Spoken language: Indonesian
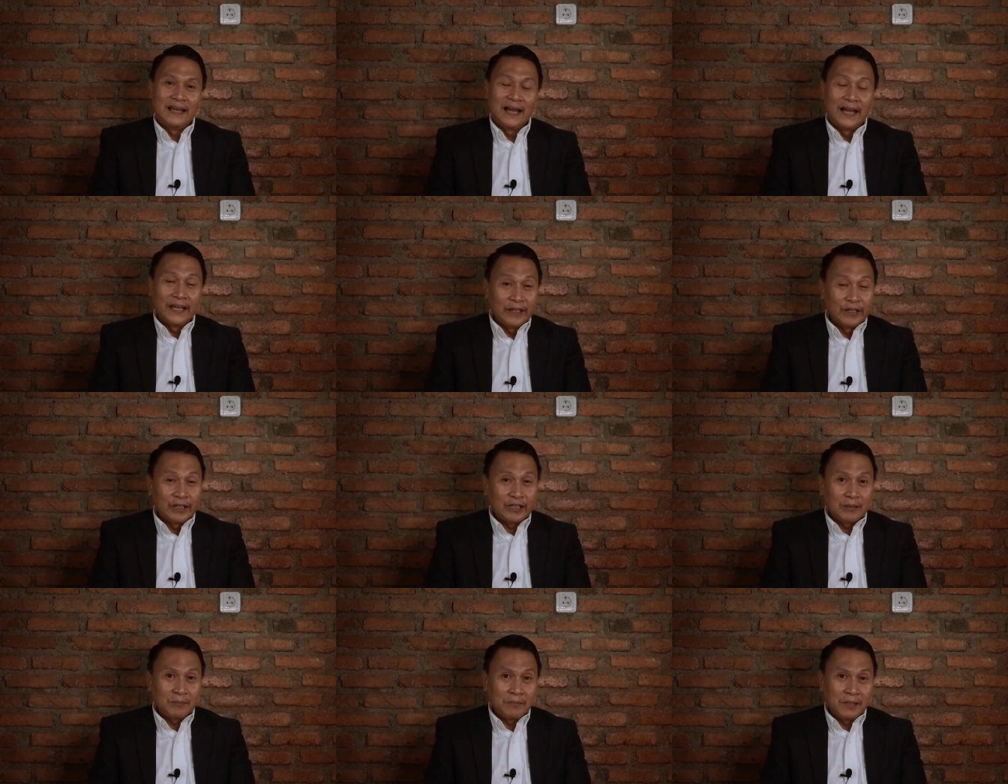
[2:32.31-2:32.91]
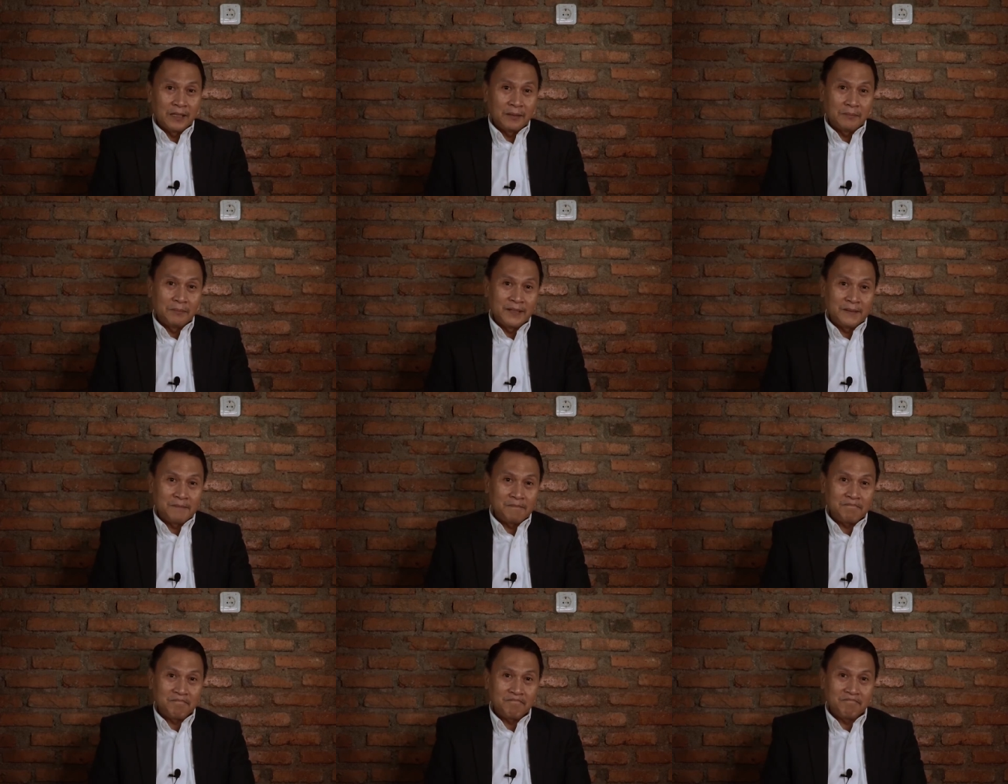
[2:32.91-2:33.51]
ayo
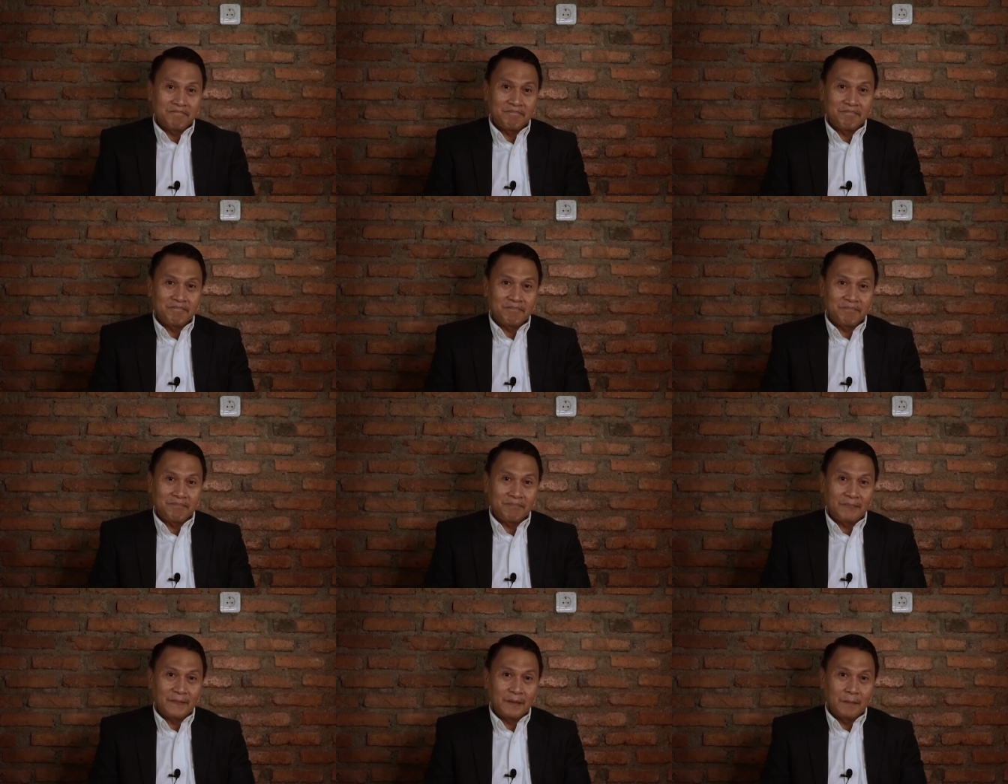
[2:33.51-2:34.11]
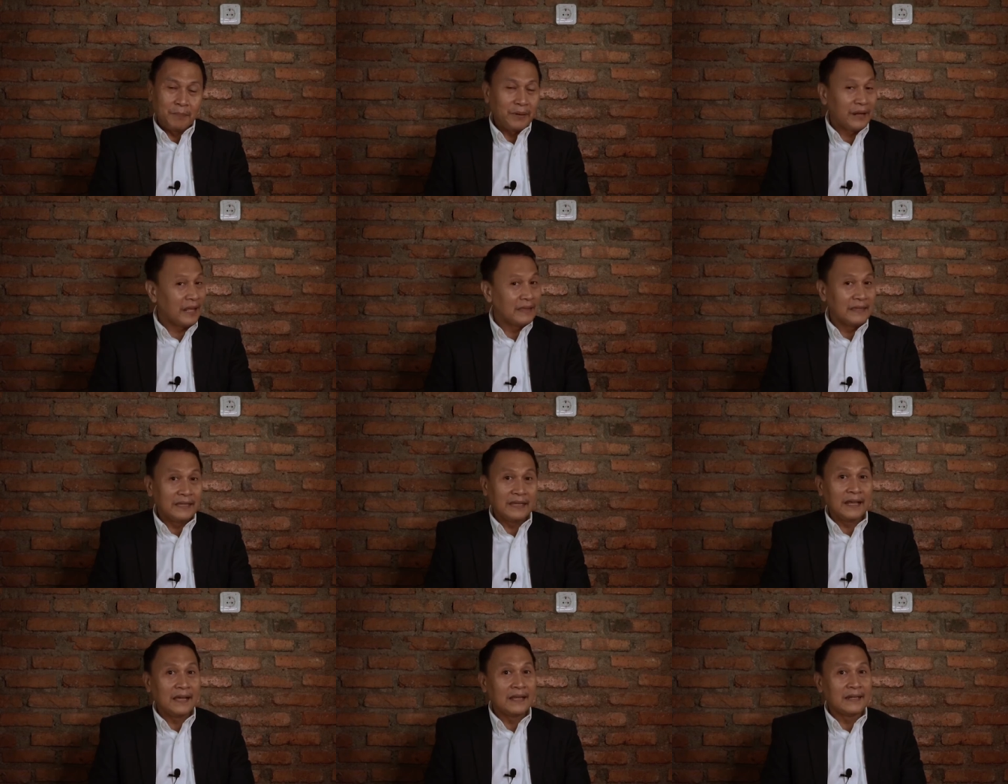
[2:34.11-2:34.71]
teman-teman
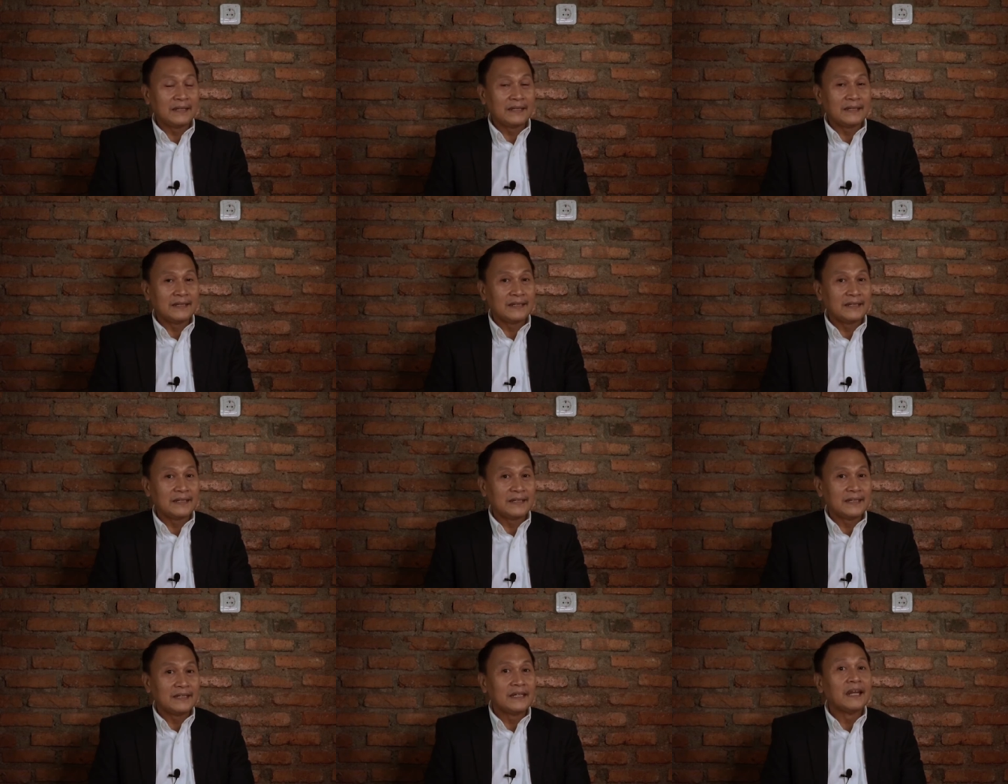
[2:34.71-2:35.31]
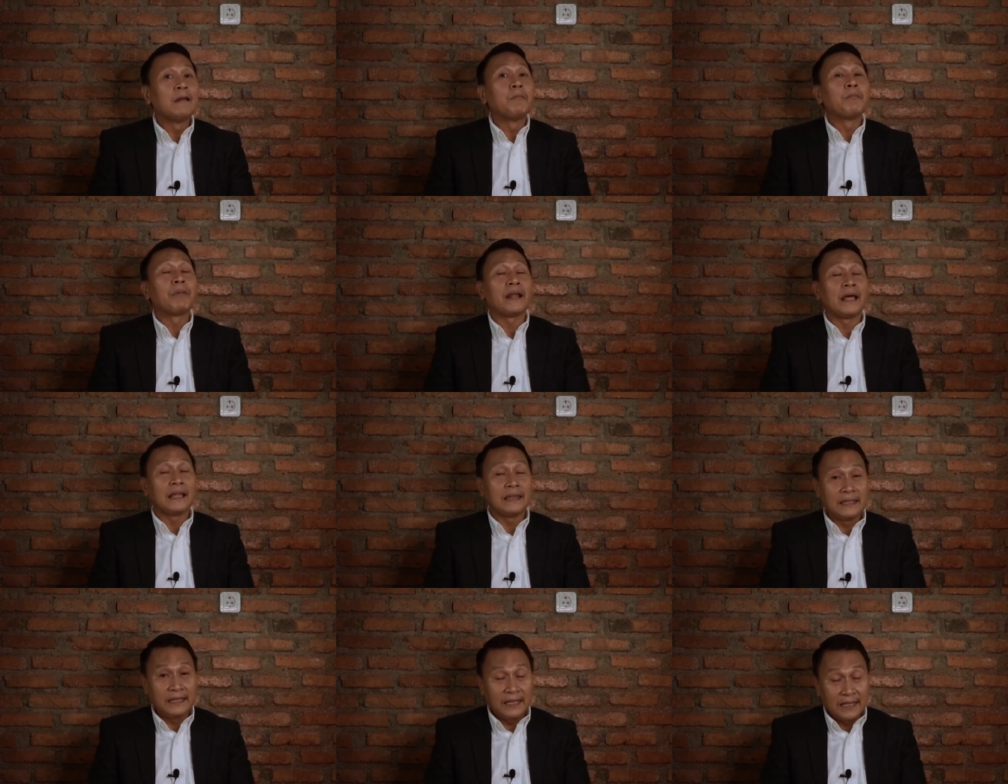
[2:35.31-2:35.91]
perhatikan dan
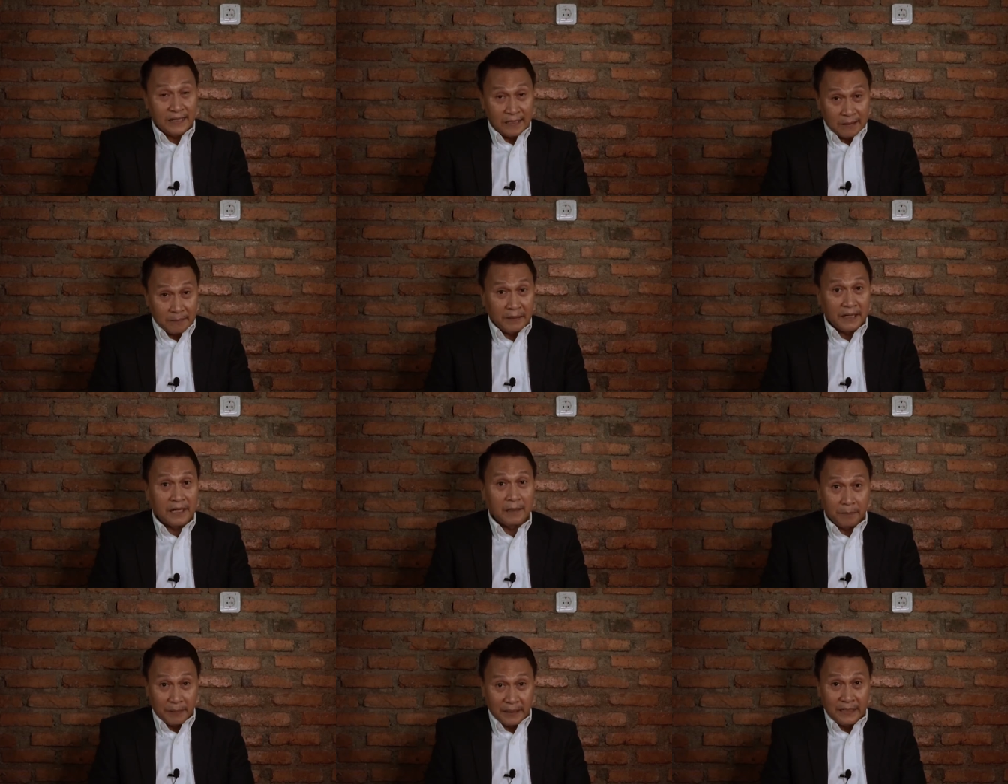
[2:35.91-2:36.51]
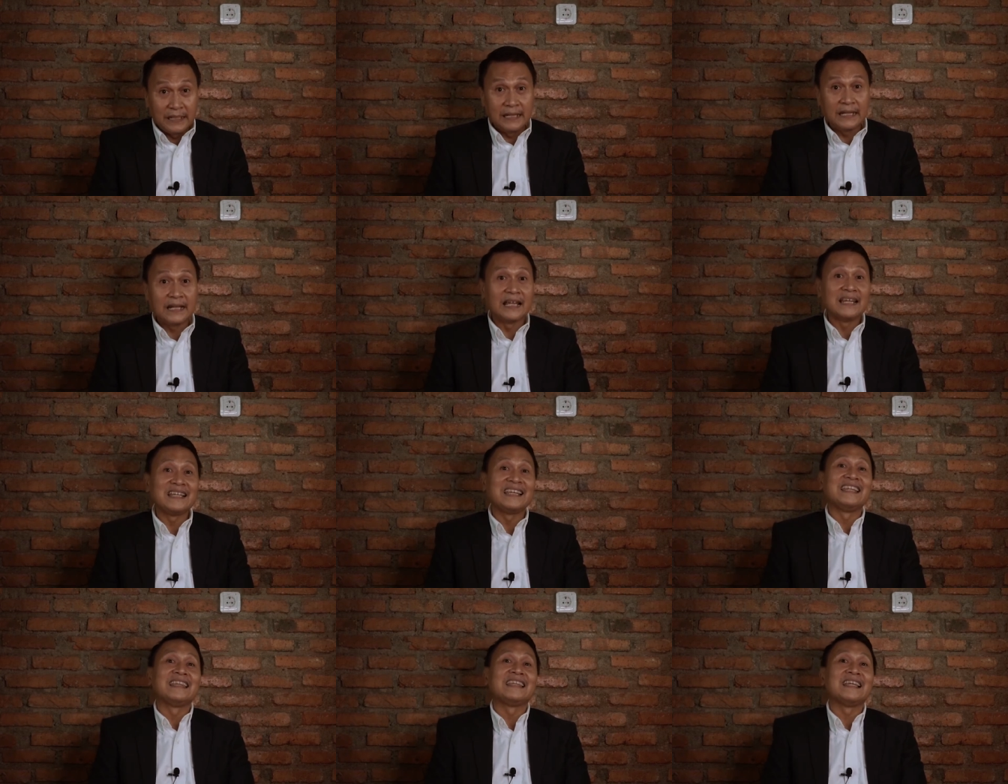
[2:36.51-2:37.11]
perhatian kepada
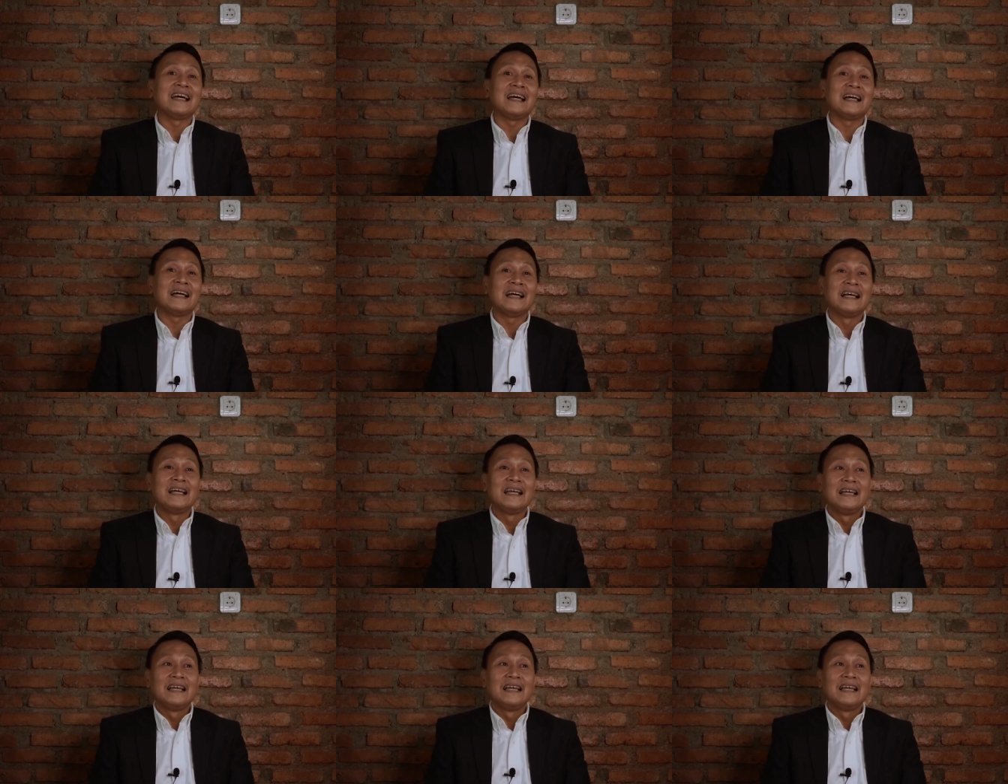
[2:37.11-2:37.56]
pendidikan kita